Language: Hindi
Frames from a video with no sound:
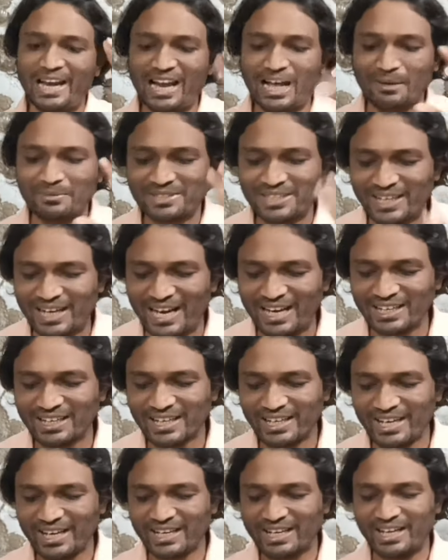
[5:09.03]
अफसरान का
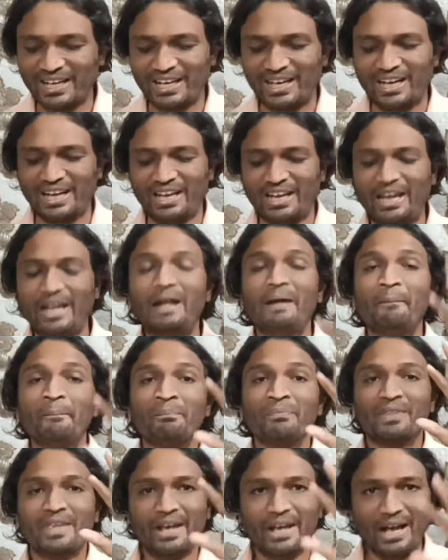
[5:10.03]
ये कहना है
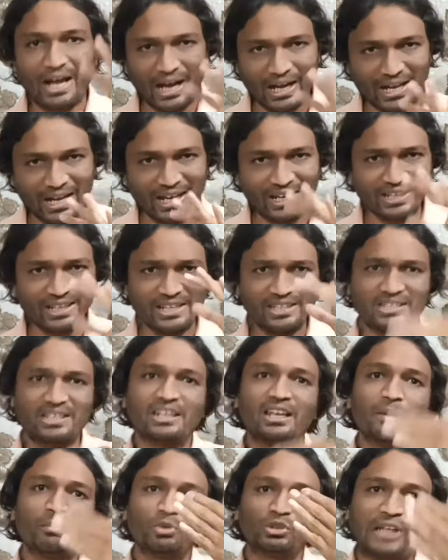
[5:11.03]
कि अगर किसी
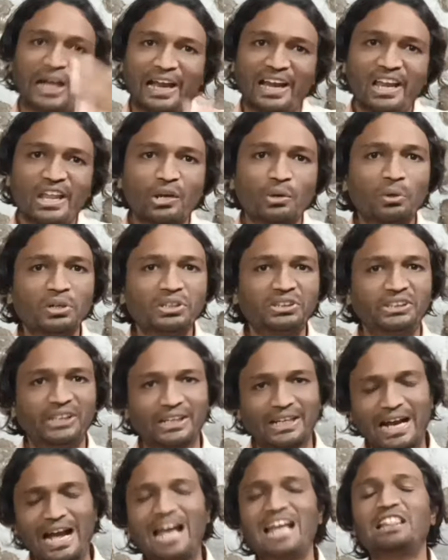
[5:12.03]
के मुतालिक कोई
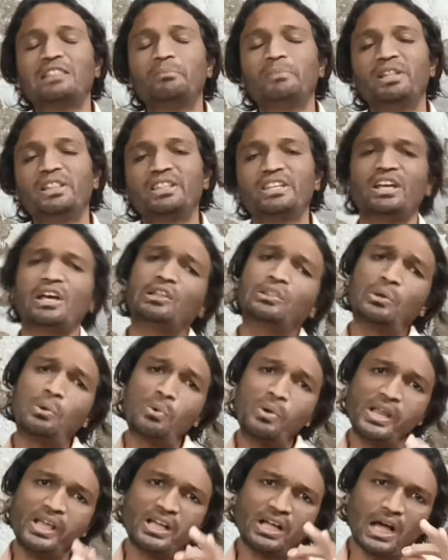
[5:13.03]
शिकायत मिलती है तो
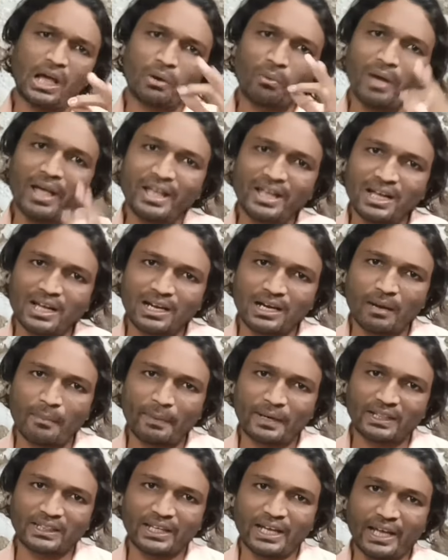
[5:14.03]
उन्हें कार्रवाई करना
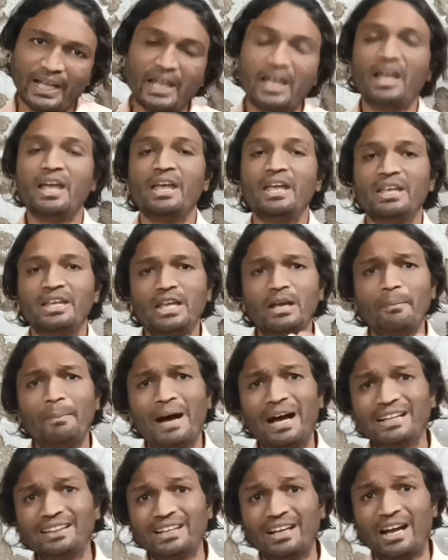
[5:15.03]
पड़ता है ये
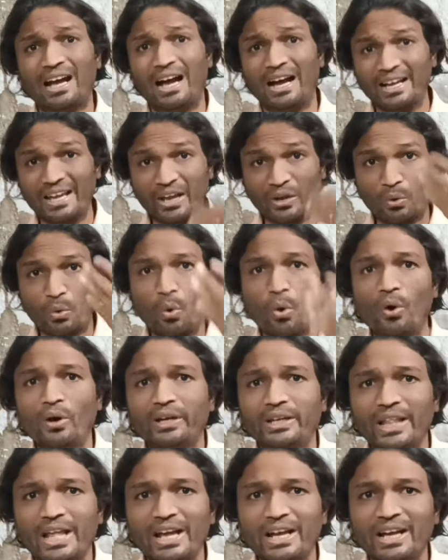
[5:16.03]
बात आगे कोर्ट
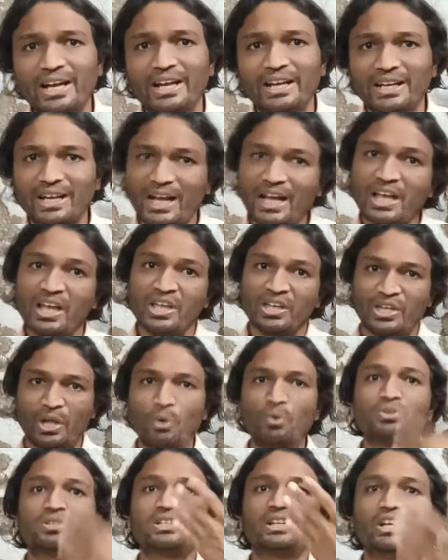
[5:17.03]
तय करेगा कि
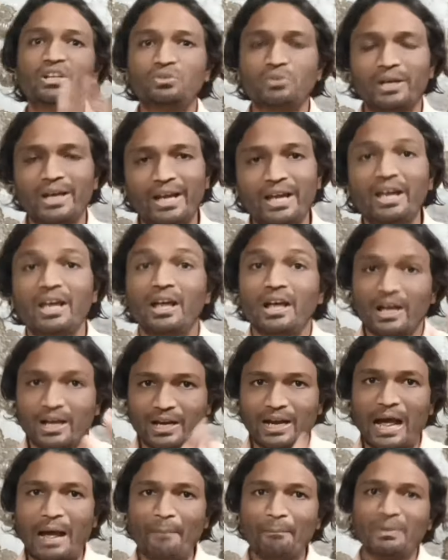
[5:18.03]
उसने जो है
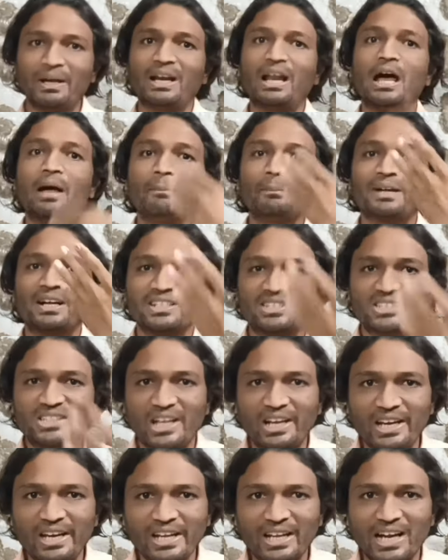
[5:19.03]
राम का नाम
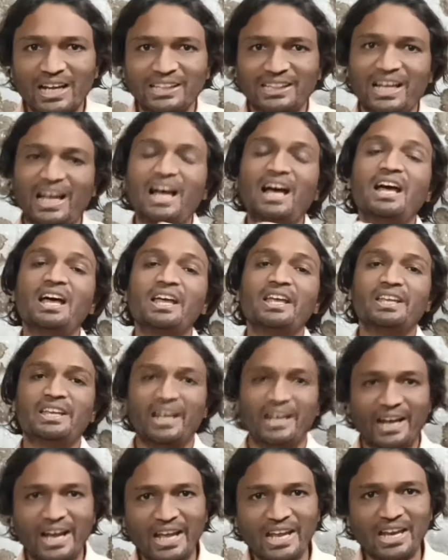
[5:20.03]
कसदन लिखा था या
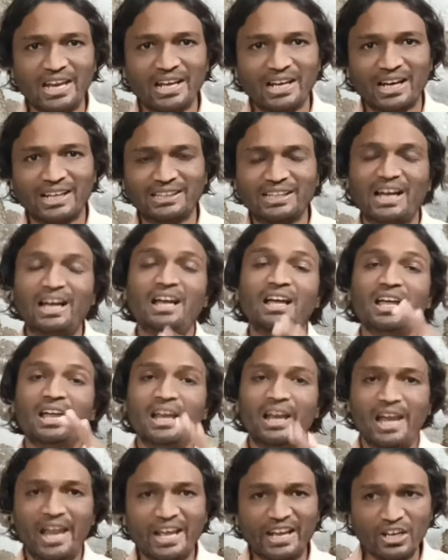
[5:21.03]
नहीं लिखा था
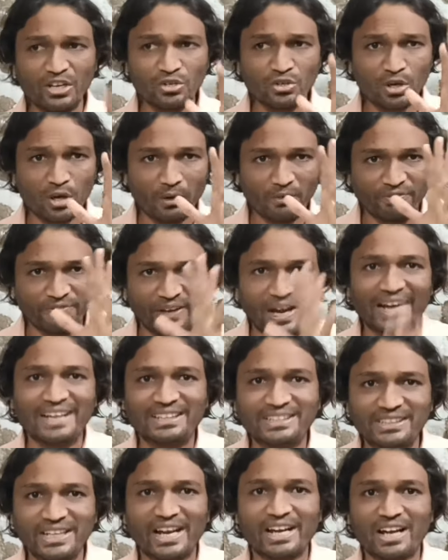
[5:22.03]
लेकिन जो
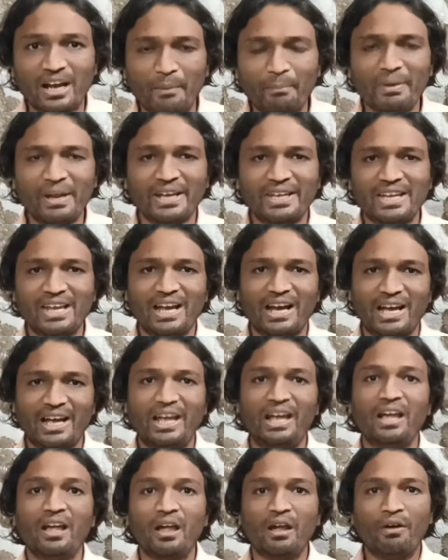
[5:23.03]
फैक्ट चेक हमने किया
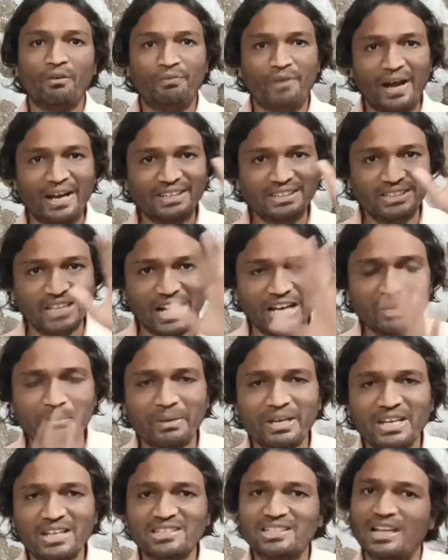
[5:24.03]
है फैक्ट चेक में
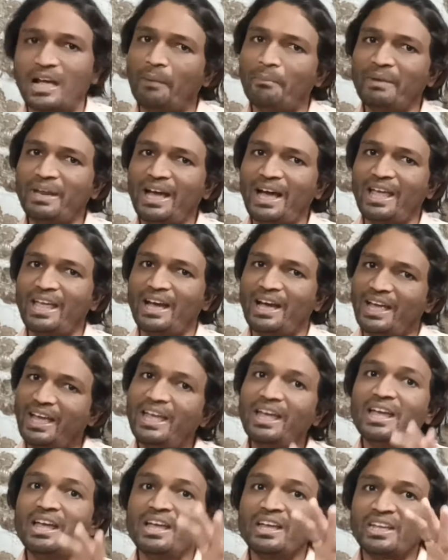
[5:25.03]
ये सामने आया
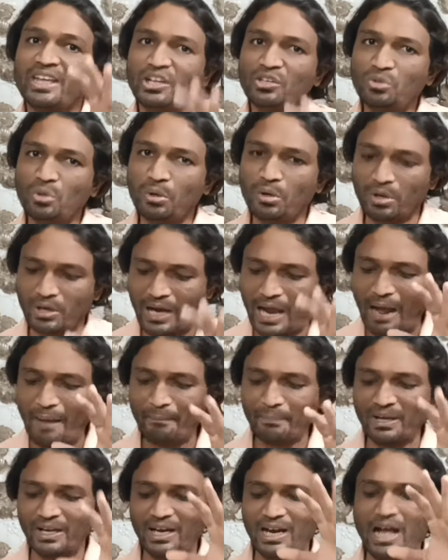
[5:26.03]
है कि जो राम
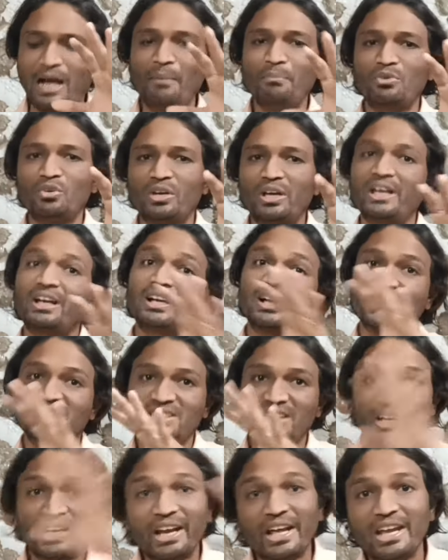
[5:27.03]
का नाम जो है
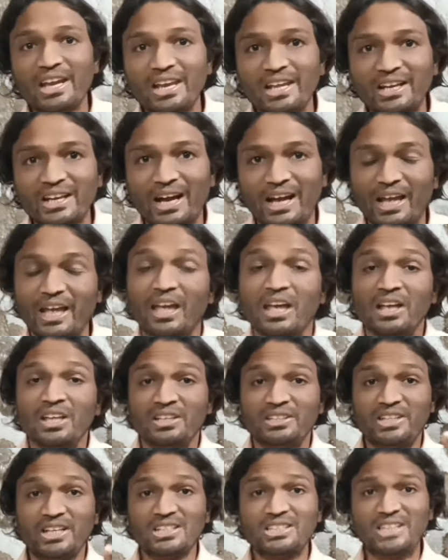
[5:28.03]
कसदन नहीं लिखा है
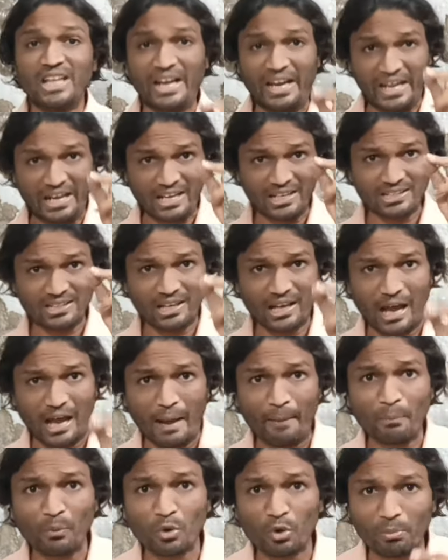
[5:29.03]
जिस तरीके से
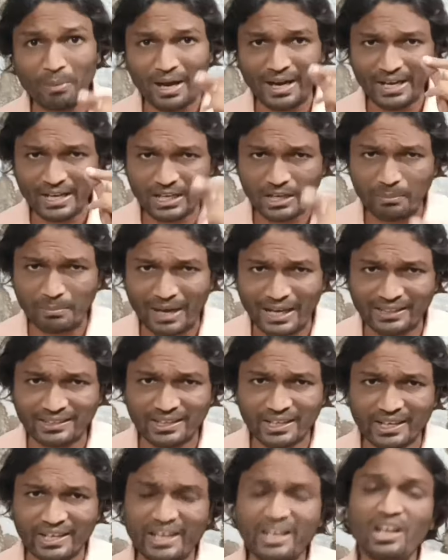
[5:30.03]
आप कुर्बानी की बात
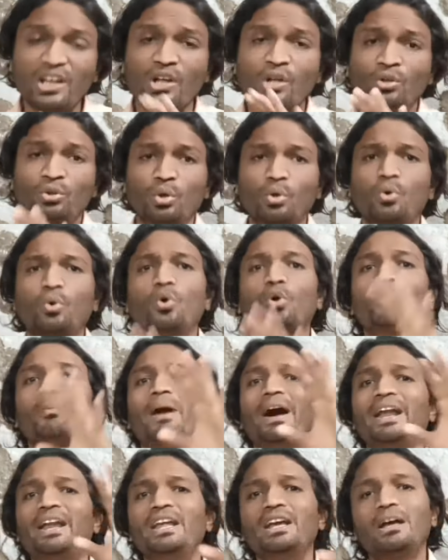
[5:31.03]
करें तो
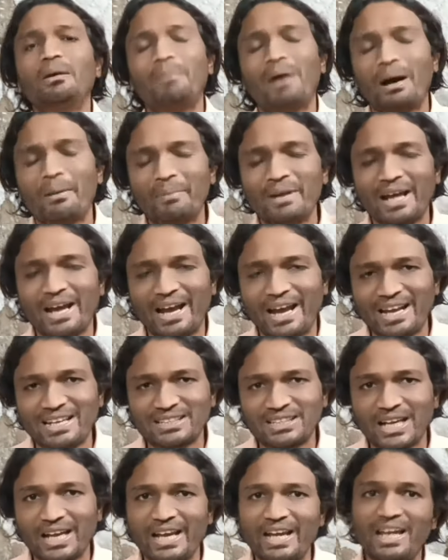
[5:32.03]
कुर्बानी का मामला
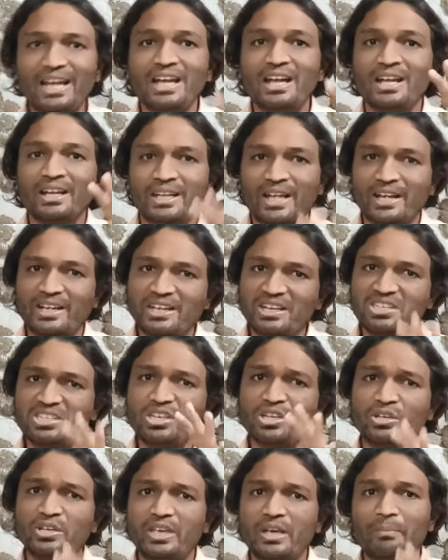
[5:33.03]
ऐसा है कि
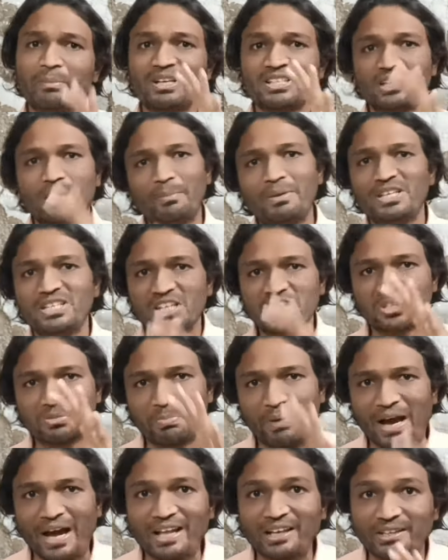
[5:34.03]
किसी के मजहबी
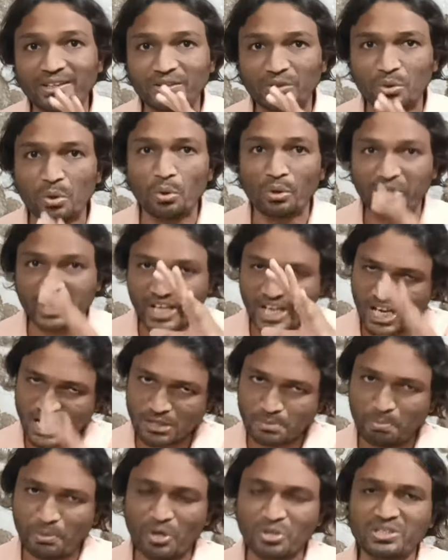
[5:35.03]
जज्बात को ठेस
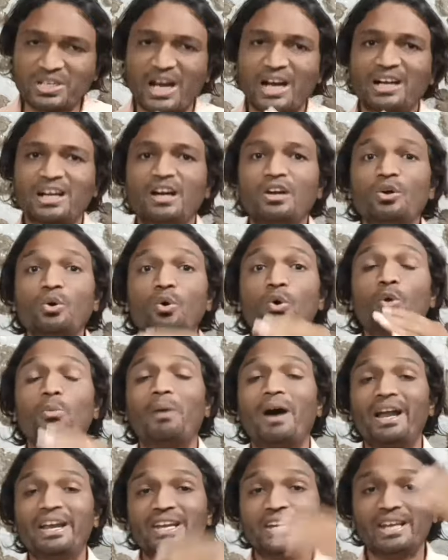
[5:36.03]
पहुंचाकर
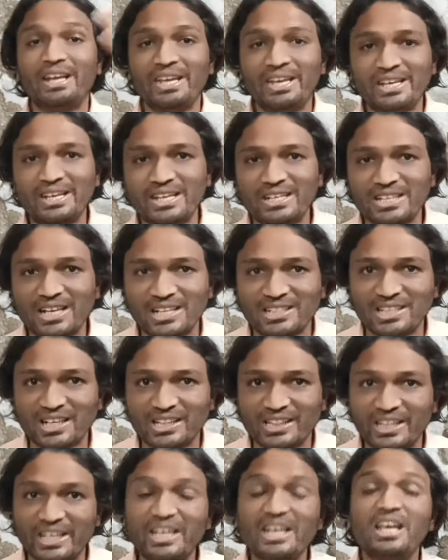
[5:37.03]
कुर्बानी नहीं की जा
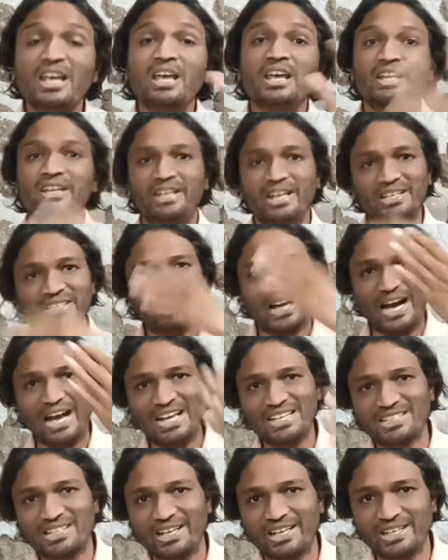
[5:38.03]
सकती ये
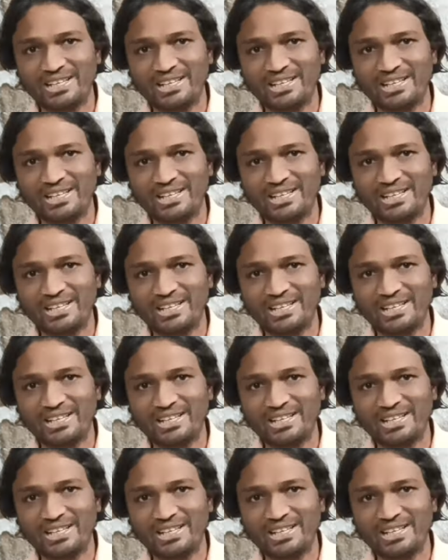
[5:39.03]
जायज़ नहीं